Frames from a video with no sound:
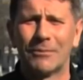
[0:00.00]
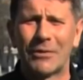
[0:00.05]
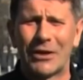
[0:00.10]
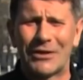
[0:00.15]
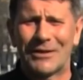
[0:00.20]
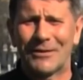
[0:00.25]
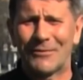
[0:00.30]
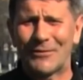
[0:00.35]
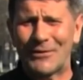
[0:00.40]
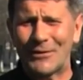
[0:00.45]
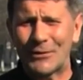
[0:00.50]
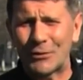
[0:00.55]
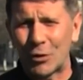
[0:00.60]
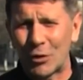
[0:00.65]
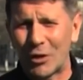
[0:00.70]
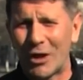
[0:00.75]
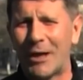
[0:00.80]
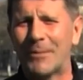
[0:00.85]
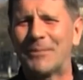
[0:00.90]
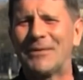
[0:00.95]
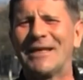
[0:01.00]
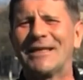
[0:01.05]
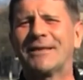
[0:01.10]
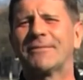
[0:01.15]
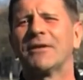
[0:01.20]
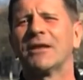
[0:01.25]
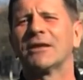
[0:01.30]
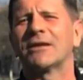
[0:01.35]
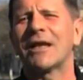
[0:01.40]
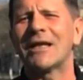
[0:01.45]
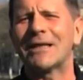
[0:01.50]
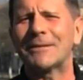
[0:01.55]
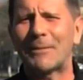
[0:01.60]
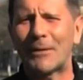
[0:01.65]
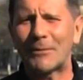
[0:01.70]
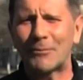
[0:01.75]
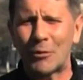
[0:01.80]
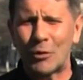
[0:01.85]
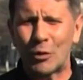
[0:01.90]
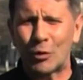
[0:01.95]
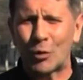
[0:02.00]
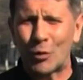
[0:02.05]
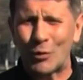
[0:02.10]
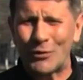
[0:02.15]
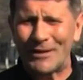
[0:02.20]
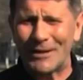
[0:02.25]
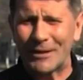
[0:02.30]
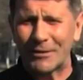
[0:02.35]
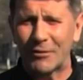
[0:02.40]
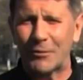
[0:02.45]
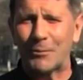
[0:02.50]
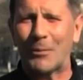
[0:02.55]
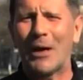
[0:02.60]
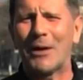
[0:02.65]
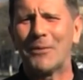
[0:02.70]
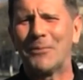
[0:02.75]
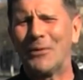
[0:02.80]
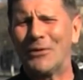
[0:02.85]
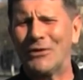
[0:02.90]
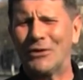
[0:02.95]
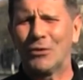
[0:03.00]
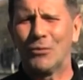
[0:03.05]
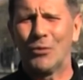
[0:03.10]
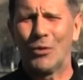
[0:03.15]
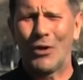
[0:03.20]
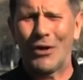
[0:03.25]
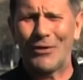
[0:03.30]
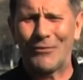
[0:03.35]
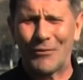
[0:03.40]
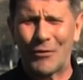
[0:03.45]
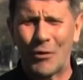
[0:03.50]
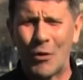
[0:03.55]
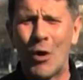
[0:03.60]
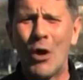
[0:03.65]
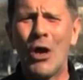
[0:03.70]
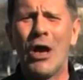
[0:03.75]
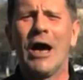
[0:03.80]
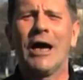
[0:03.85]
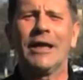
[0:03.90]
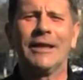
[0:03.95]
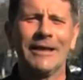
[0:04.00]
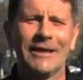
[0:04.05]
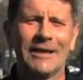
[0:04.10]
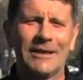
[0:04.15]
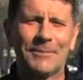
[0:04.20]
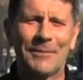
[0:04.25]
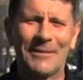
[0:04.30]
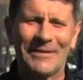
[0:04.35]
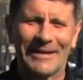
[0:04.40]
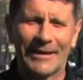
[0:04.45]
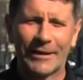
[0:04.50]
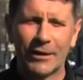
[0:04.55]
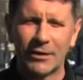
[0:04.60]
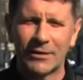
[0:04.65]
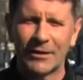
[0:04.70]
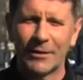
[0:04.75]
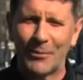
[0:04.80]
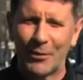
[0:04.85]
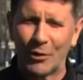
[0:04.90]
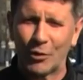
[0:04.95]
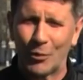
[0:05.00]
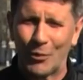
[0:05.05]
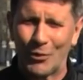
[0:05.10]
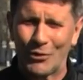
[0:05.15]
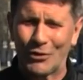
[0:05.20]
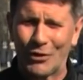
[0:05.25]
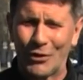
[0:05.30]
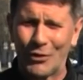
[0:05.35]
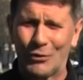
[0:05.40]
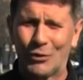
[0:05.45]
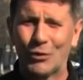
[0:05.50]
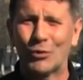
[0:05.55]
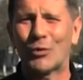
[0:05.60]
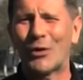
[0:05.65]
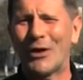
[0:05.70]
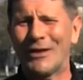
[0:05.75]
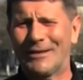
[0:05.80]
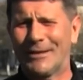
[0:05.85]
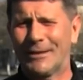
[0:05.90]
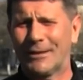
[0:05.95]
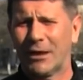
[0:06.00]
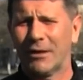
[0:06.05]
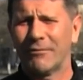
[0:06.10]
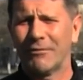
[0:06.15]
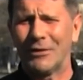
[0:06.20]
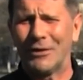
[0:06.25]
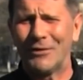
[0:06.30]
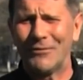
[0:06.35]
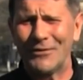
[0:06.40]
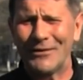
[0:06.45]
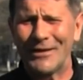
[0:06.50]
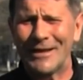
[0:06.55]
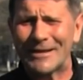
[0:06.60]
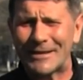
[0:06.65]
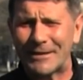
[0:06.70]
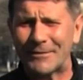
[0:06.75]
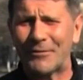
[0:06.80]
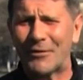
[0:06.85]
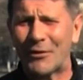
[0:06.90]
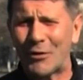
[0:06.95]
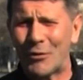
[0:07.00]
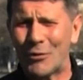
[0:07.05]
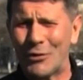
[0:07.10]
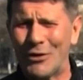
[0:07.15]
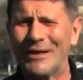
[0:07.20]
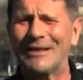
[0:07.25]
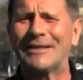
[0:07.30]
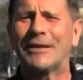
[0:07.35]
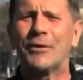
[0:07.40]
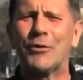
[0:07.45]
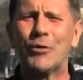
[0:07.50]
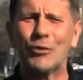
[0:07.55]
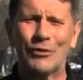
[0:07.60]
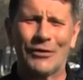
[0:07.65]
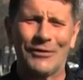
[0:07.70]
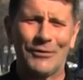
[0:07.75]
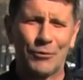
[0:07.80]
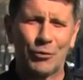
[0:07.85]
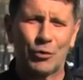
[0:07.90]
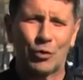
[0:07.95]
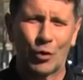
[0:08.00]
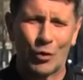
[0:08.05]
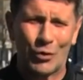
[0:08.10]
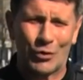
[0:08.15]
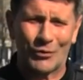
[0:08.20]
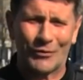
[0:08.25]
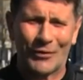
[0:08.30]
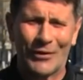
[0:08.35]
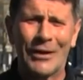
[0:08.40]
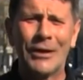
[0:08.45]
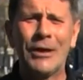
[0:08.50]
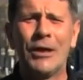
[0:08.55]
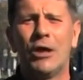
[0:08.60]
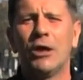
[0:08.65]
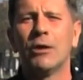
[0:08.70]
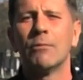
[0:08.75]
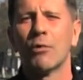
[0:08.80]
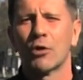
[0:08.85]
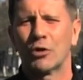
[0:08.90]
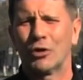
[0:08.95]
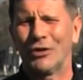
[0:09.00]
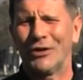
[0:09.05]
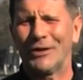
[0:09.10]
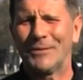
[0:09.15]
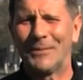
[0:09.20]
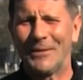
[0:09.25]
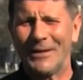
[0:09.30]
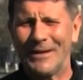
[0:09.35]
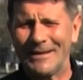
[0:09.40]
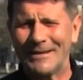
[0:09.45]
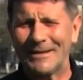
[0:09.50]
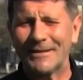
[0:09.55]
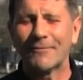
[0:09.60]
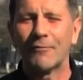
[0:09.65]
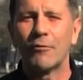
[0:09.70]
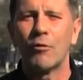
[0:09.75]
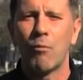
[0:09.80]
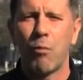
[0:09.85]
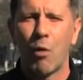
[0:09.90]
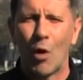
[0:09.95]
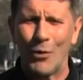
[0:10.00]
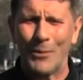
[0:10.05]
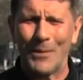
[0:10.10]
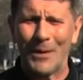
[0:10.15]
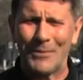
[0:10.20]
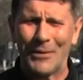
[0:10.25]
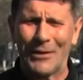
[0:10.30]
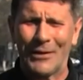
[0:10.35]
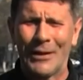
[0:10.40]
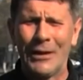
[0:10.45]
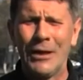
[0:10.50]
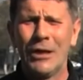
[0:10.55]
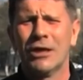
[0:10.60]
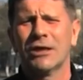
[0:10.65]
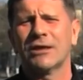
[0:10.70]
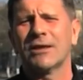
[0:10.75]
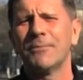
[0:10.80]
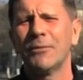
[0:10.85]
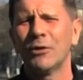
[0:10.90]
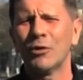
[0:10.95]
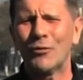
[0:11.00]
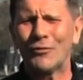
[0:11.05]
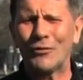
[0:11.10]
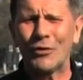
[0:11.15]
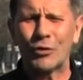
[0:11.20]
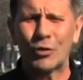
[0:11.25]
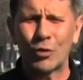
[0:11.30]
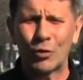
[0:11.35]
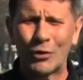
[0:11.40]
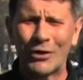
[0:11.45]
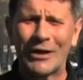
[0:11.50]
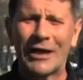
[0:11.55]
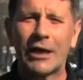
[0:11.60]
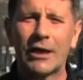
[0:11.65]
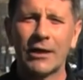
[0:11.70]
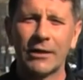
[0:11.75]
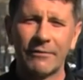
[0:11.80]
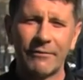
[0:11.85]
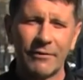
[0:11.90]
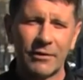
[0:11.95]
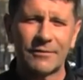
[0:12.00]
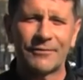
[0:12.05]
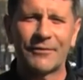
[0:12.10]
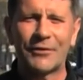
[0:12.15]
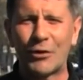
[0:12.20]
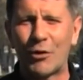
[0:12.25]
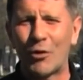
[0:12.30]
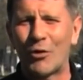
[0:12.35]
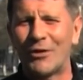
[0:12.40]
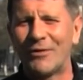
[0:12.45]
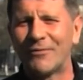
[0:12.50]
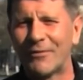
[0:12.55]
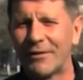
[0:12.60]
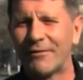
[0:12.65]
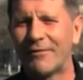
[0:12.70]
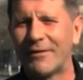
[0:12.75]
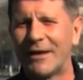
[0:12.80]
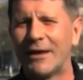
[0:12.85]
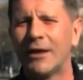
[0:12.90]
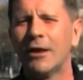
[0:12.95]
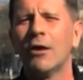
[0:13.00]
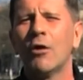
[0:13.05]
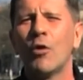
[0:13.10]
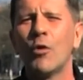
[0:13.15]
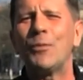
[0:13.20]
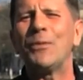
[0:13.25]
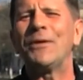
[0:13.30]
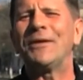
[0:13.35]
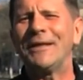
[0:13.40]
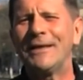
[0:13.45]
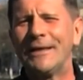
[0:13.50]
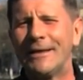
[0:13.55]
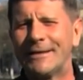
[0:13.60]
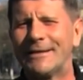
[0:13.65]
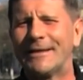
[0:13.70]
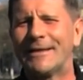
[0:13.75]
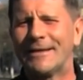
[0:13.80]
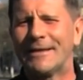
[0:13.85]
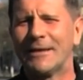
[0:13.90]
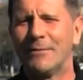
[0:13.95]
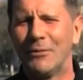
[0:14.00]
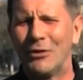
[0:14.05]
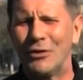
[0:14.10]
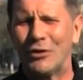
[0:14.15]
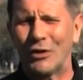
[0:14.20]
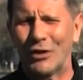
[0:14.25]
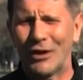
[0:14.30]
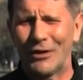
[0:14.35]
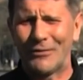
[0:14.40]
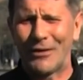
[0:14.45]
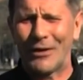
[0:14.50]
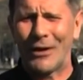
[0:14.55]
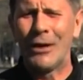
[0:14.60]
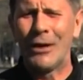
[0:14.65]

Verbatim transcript: дачного сезона общественный транспорт будет курсировать по обычному графику. Однако специалисты предупреждают, ситуация с COVID-19 в регионе остается неустойчивой и может измениться в любой момент. За минувшие сутки коронавирус в регионе выявили у 57 человек.